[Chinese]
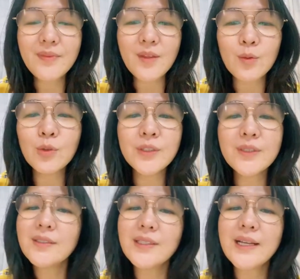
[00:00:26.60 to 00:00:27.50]
我觉
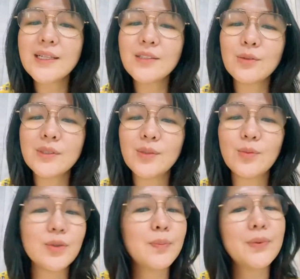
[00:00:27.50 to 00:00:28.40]
得这两个东西我
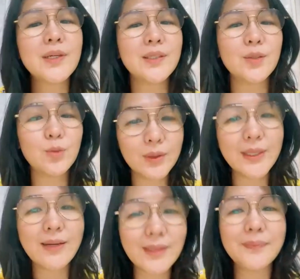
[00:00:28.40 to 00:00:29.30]
都不可能做
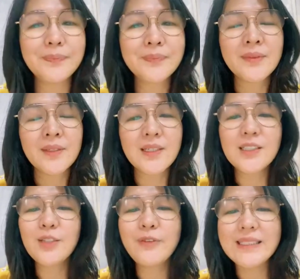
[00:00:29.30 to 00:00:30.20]
到的，可
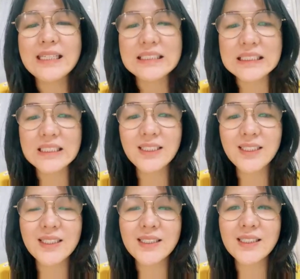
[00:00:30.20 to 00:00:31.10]
是非常奇迹
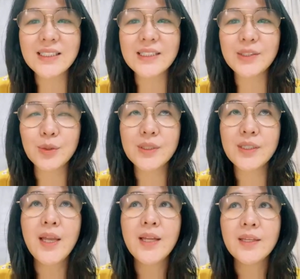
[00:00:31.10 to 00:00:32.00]
的事情就
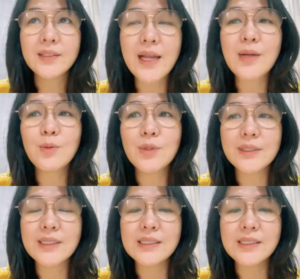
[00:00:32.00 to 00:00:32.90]
是，当我
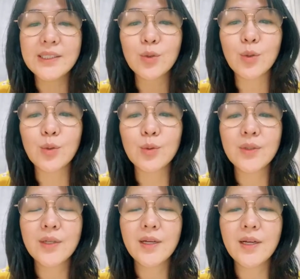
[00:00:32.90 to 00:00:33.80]
的心中
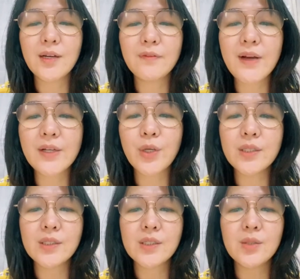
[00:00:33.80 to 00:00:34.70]
啊发
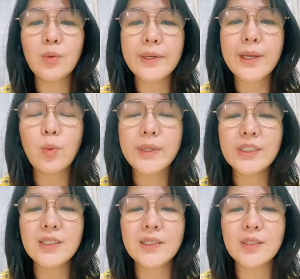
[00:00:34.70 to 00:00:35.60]
愿是我要为
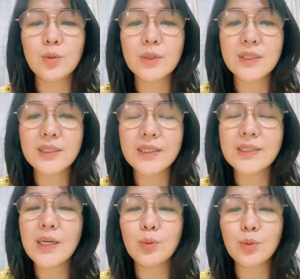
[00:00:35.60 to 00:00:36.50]
亲人做这件
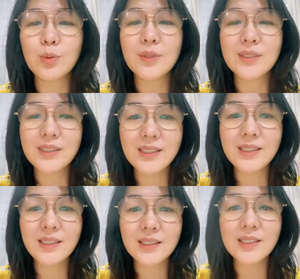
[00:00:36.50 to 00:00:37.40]
超度的事
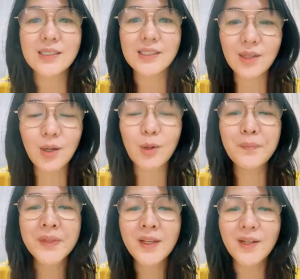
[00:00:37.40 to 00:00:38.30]
情的时候，
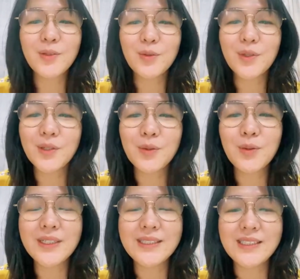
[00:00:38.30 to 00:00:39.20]
很多很
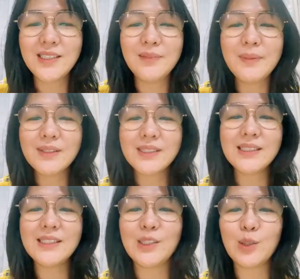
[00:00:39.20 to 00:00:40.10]
多很奇妙的
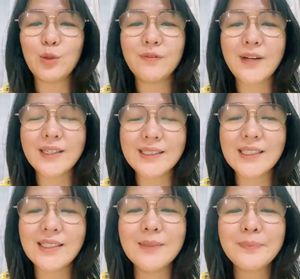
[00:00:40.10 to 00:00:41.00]
事情都发
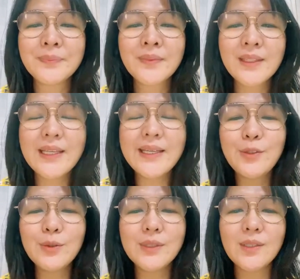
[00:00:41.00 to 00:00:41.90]
生了。第一
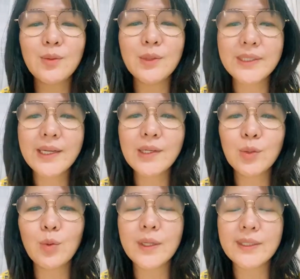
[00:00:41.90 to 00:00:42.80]
就是我在很
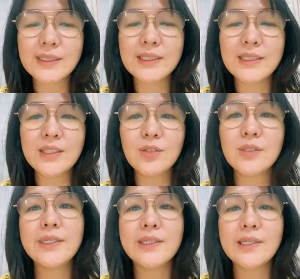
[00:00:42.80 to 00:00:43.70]
短的时间，就
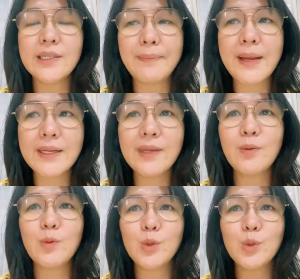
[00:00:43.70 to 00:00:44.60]
是一个礼拜内，
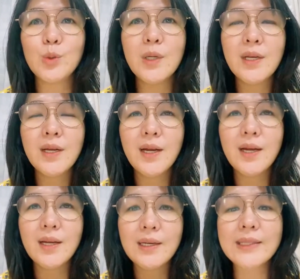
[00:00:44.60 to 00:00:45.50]
我就
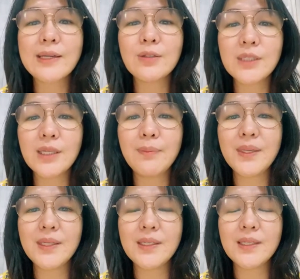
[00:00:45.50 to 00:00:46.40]
啊拿到这一
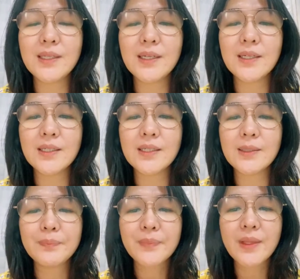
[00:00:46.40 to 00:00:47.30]
笔呃。
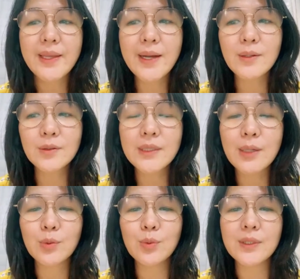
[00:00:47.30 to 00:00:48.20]
要
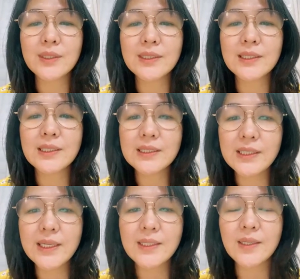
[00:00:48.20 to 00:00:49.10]
超度的这个
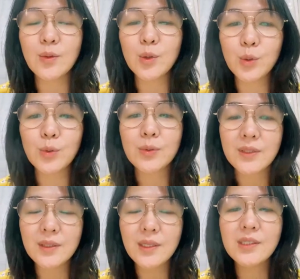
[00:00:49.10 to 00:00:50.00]
钱了，我就有
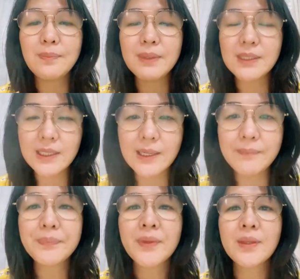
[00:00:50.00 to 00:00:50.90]
了这笔钱。
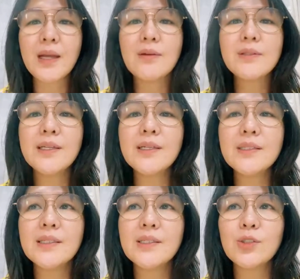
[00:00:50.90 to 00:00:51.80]
然后第二
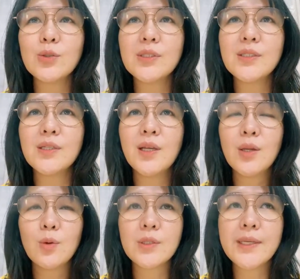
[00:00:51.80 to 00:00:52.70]
呢，就是
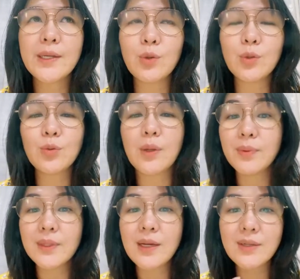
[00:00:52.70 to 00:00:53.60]
我在短短
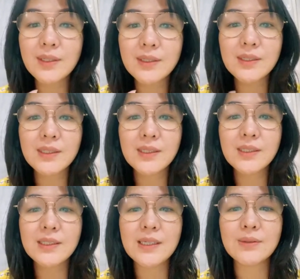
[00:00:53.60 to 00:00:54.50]
不到二十四
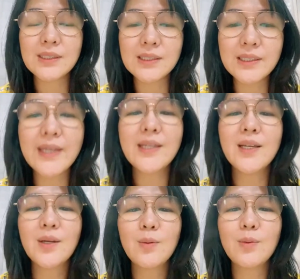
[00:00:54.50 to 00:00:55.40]
小时内，
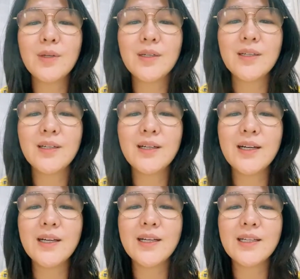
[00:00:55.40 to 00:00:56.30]
我
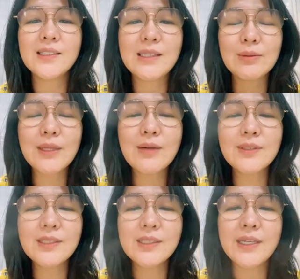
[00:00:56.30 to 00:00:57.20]
啊找到
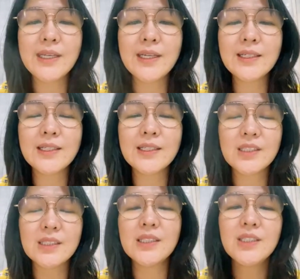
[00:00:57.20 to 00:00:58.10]
这些呃
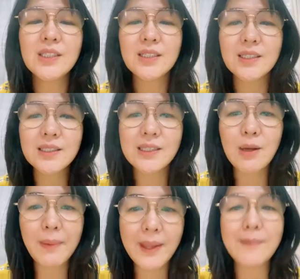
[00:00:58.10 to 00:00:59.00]
死去亲人的
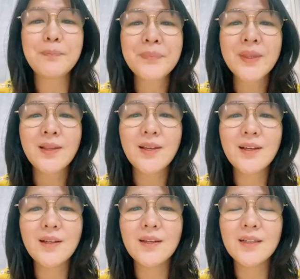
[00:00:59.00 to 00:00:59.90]
照片，
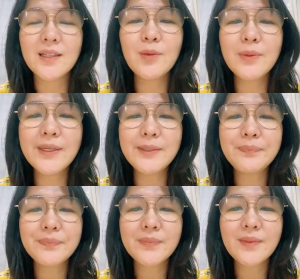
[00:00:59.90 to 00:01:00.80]
啊，因为。
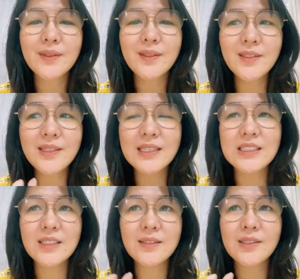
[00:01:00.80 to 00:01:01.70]
一些
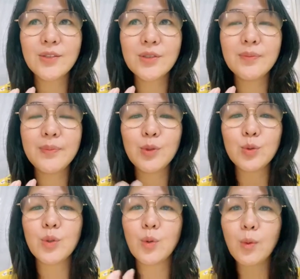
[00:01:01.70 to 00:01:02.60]
亲人，就是比如
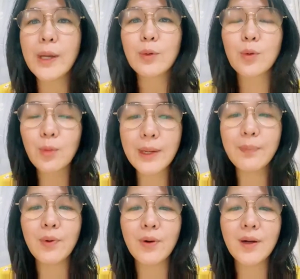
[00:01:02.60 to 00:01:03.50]
说我外公外
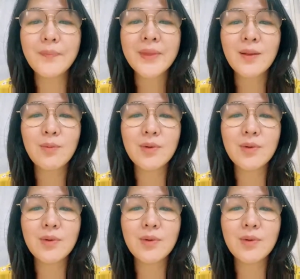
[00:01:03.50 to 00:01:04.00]
婆，我